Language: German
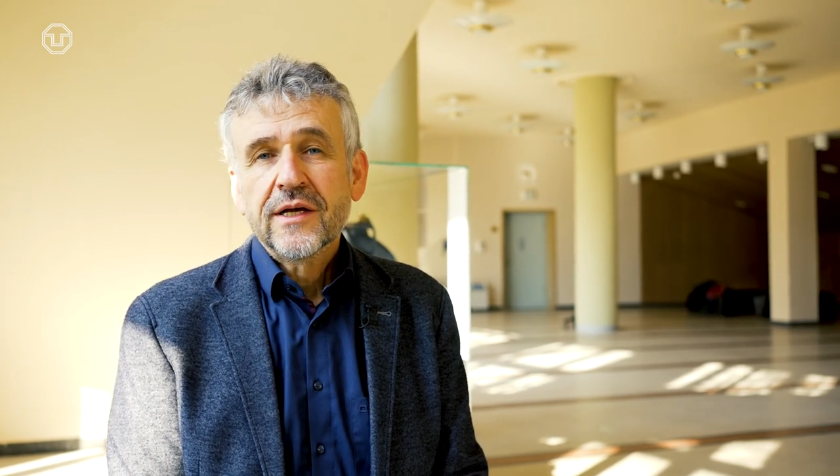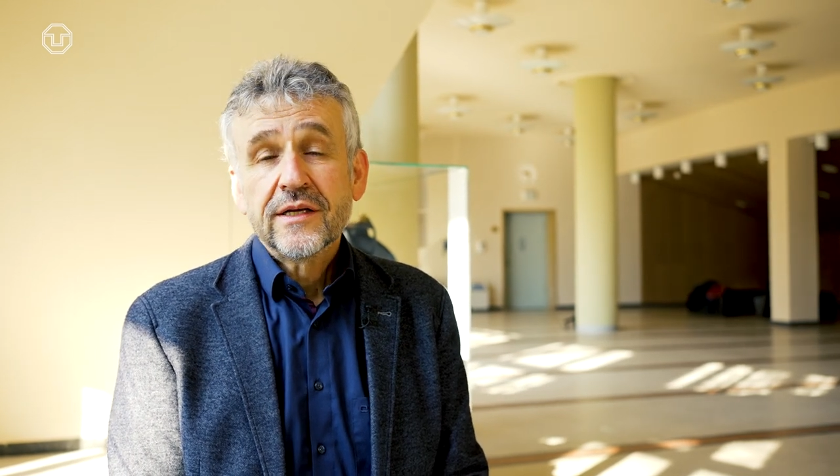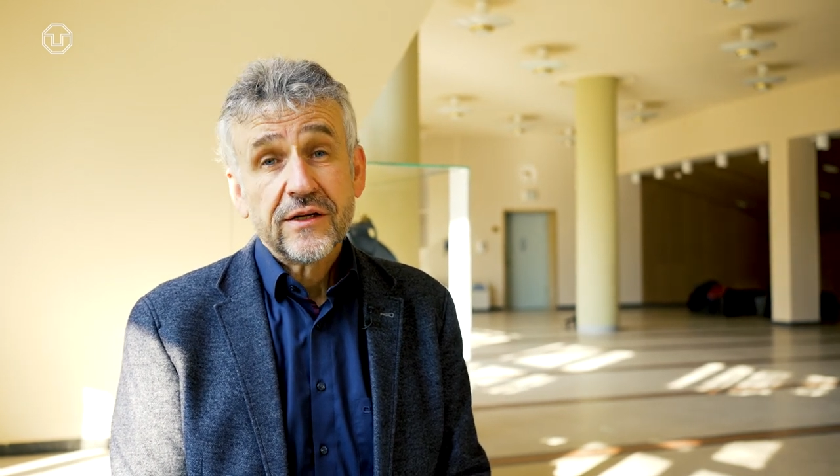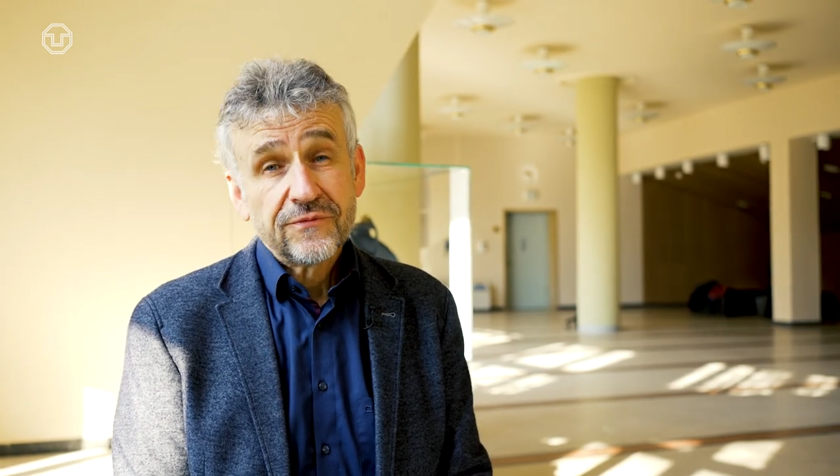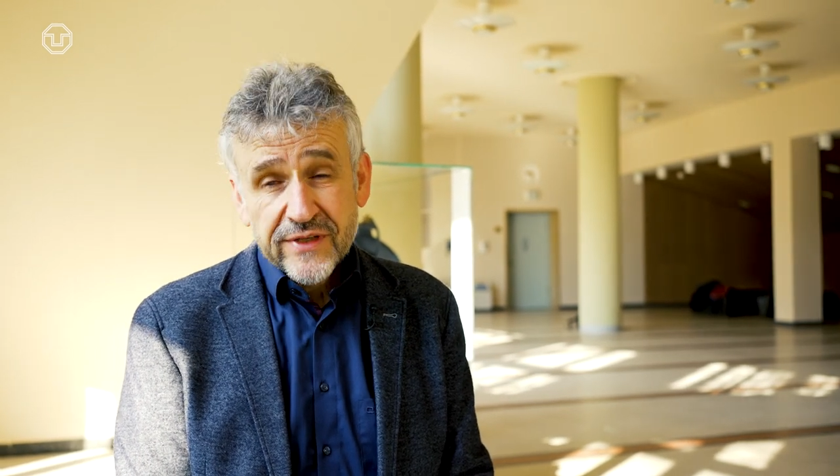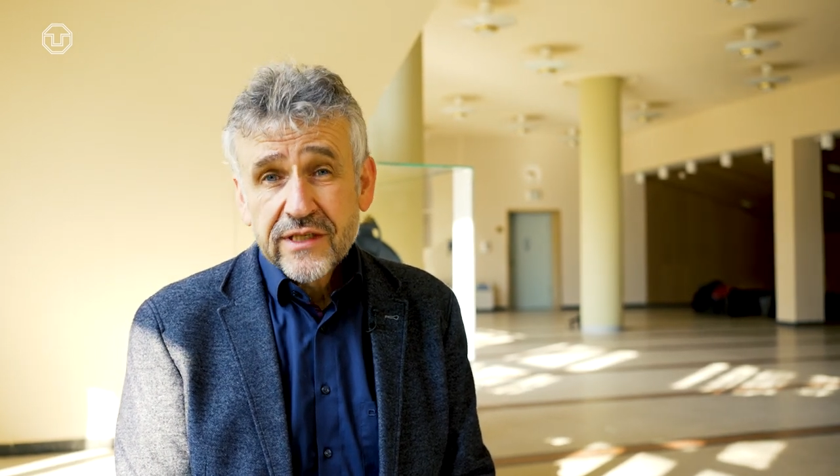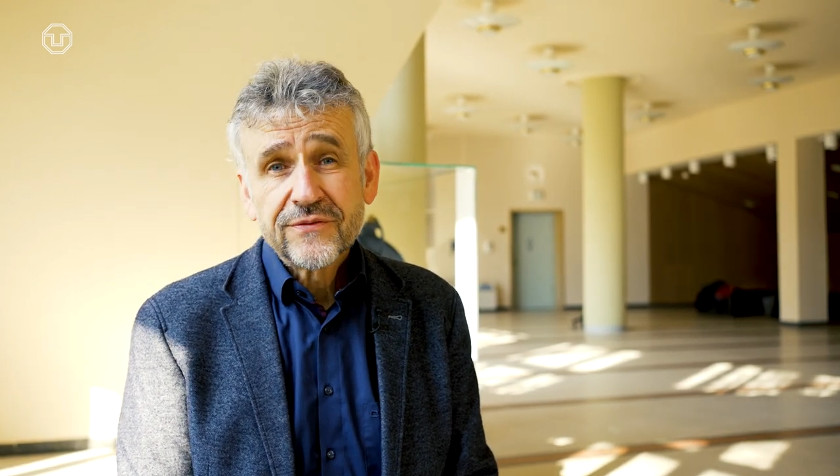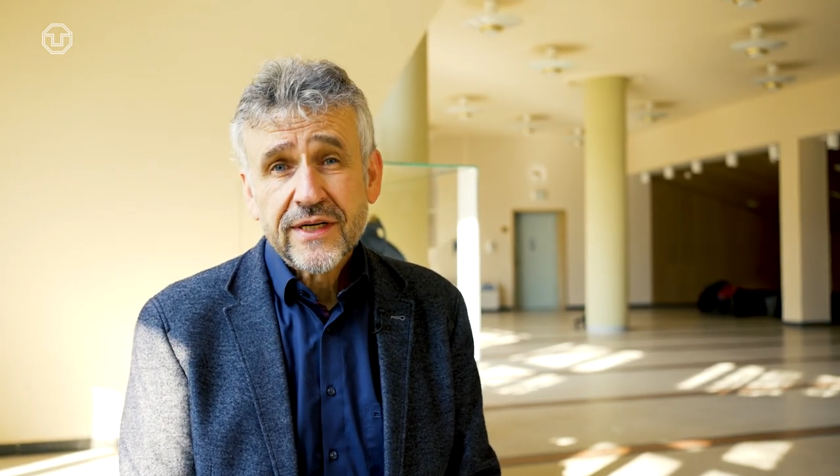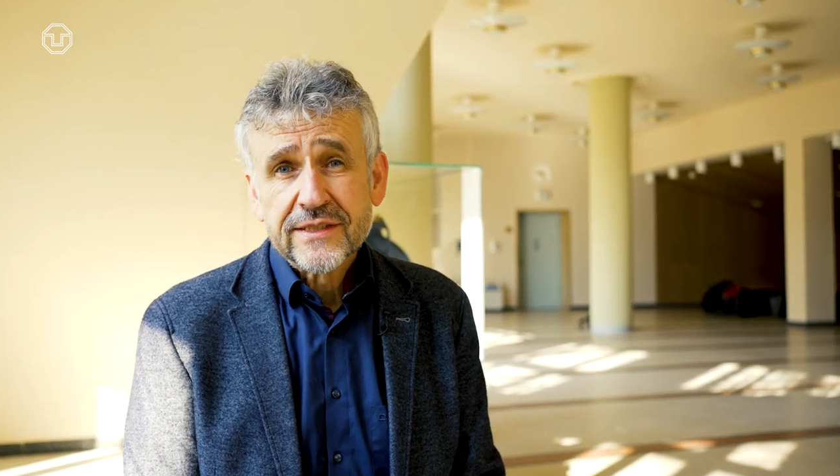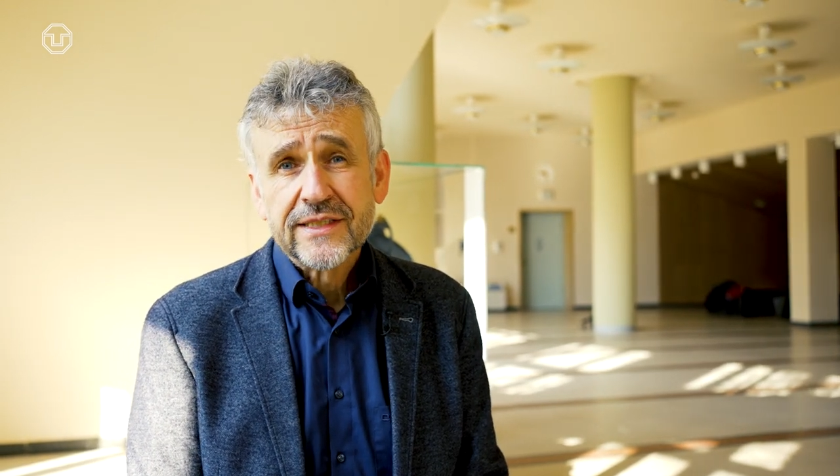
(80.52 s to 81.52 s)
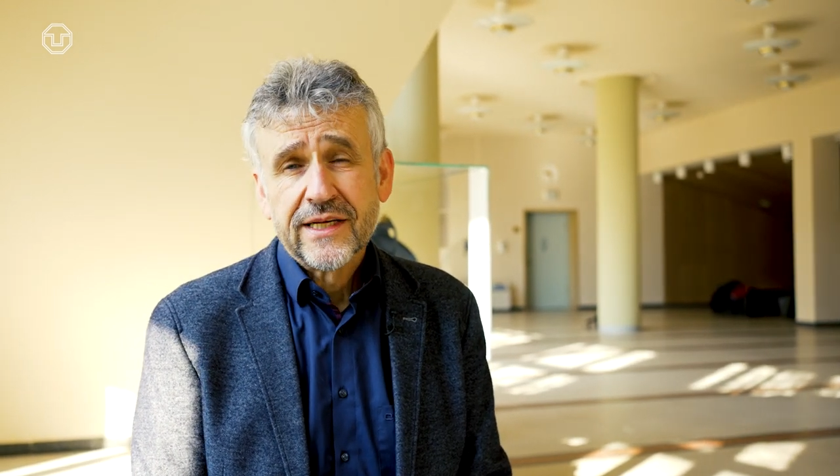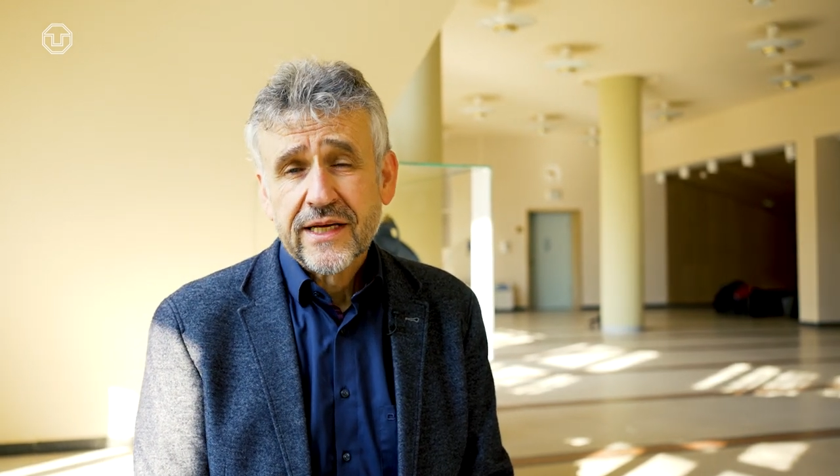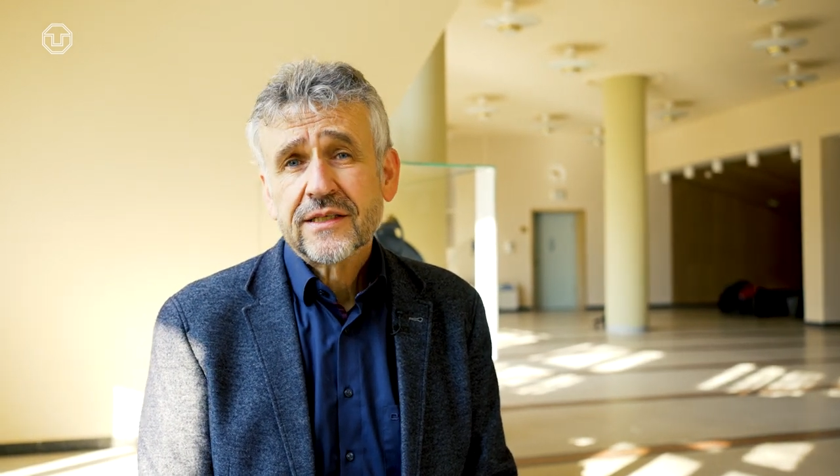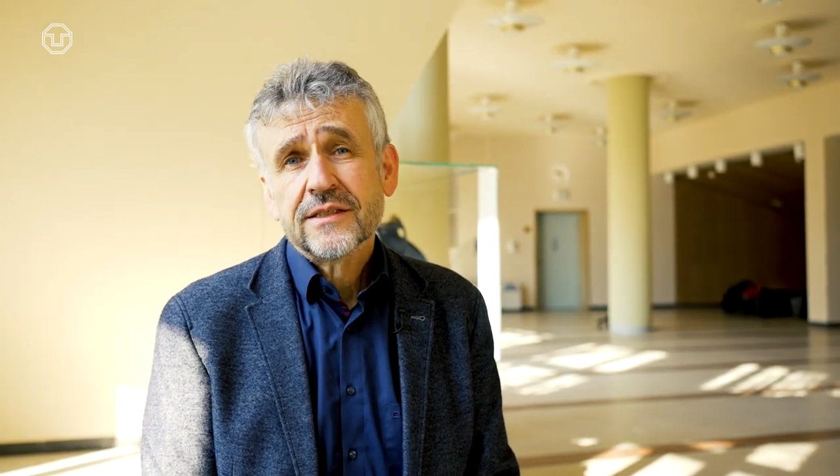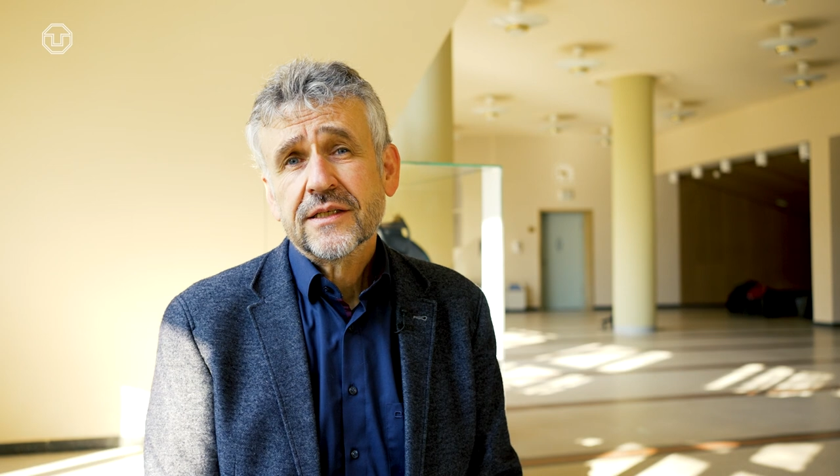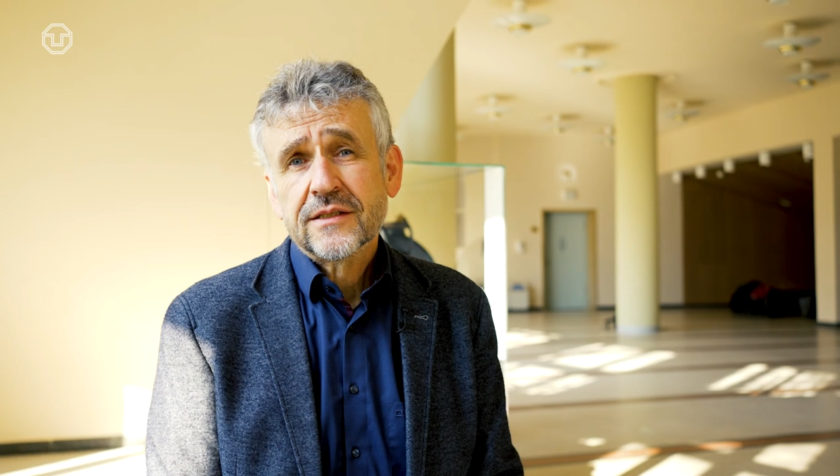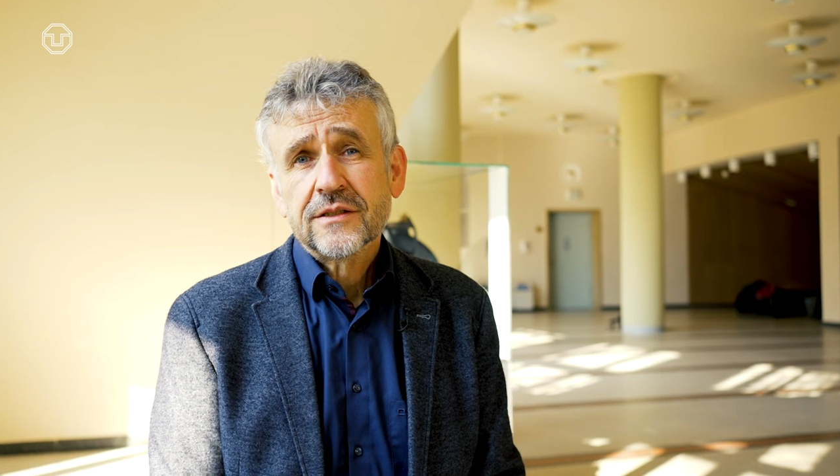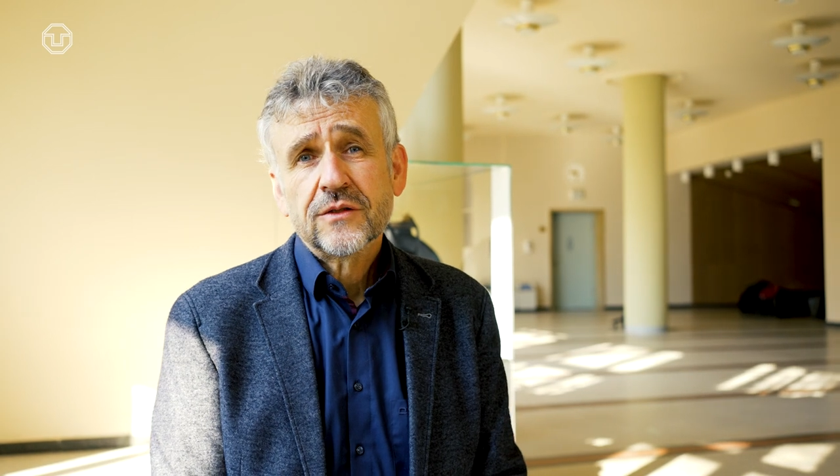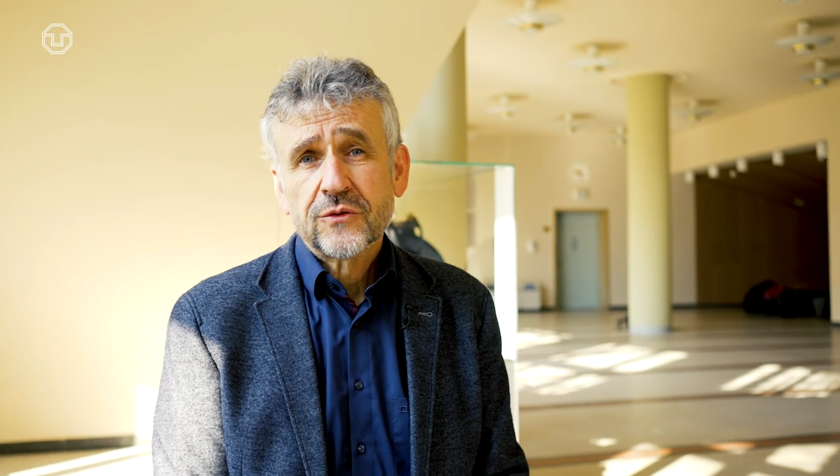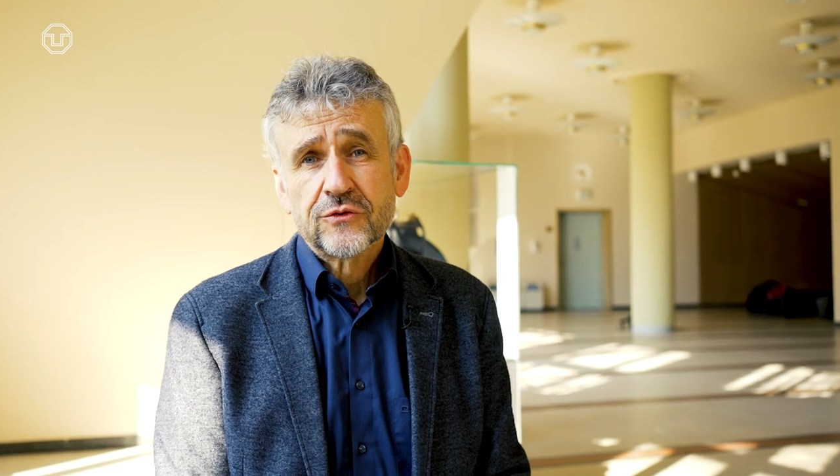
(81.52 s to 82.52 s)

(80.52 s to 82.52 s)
die die Vielfalt der Lehrenden